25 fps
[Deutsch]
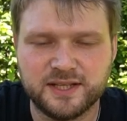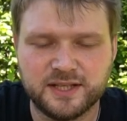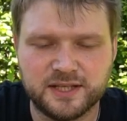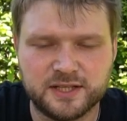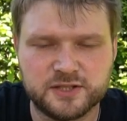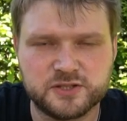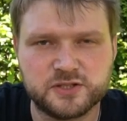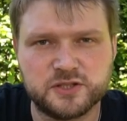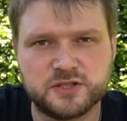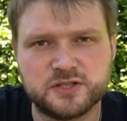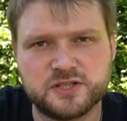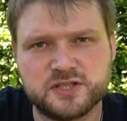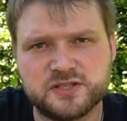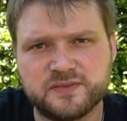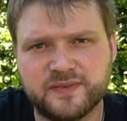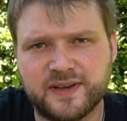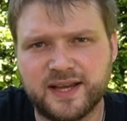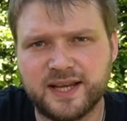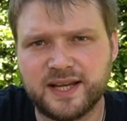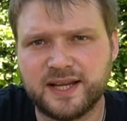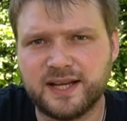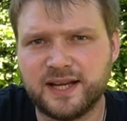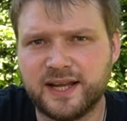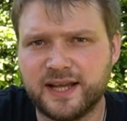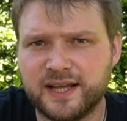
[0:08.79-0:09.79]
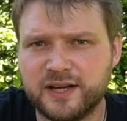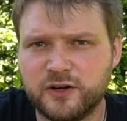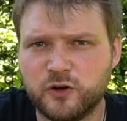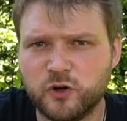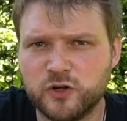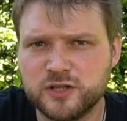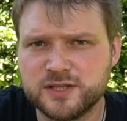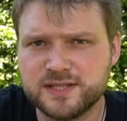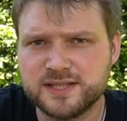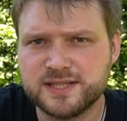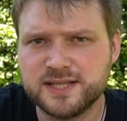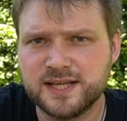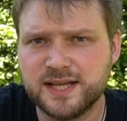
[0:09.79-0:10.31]
das aus zwei kleinen
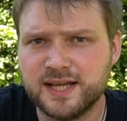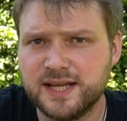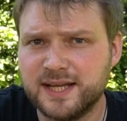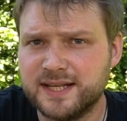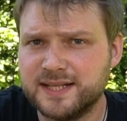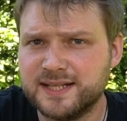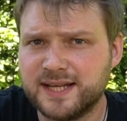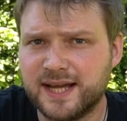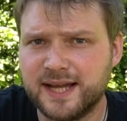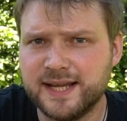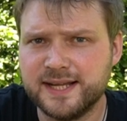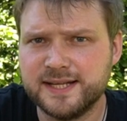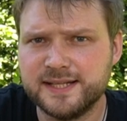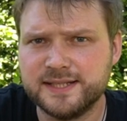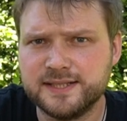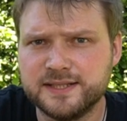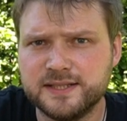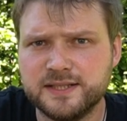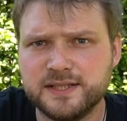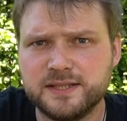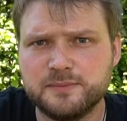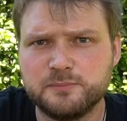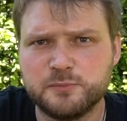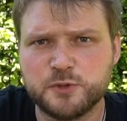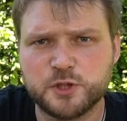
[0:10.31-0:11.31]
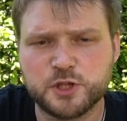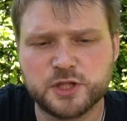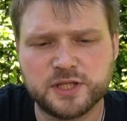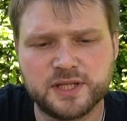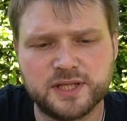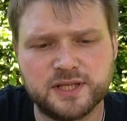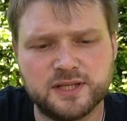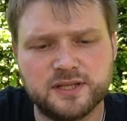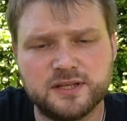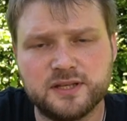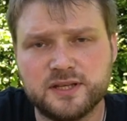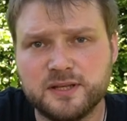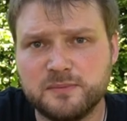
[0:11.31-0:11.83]
Holzteilen
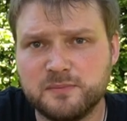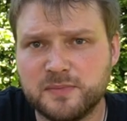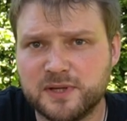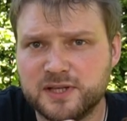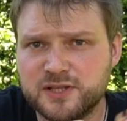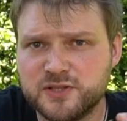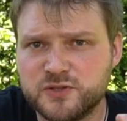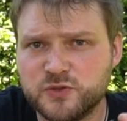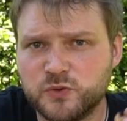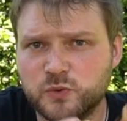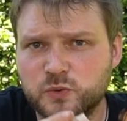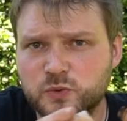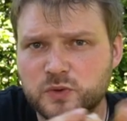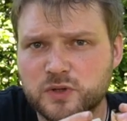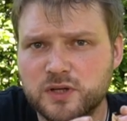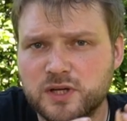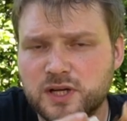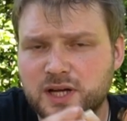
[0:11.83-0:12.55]
besteht, die man so